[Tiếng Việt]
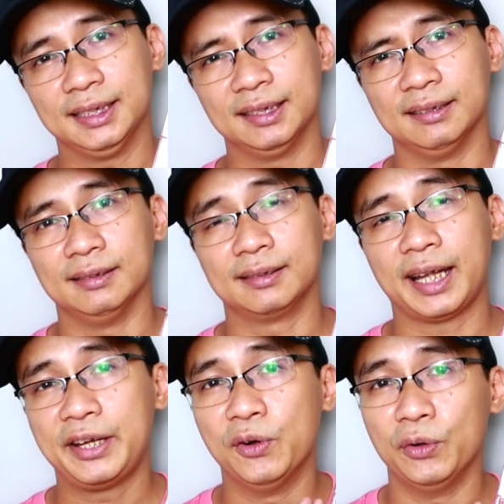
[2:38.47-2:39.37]
uh,
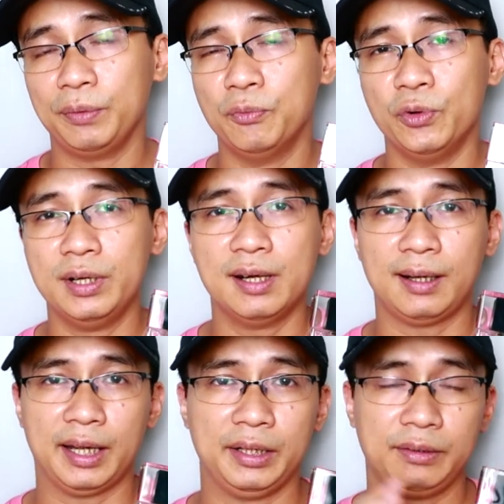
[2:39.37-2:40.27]
thay đổi mùi hương
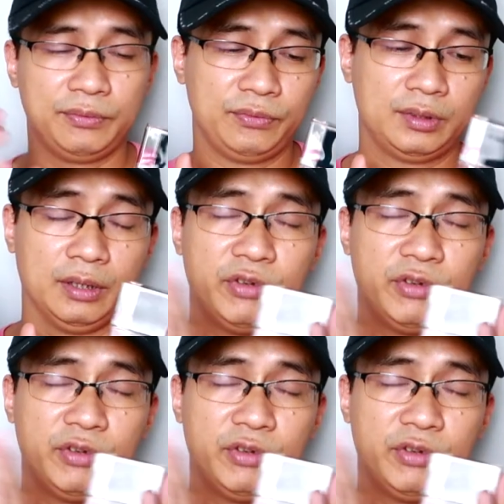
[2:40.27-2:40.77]
này cho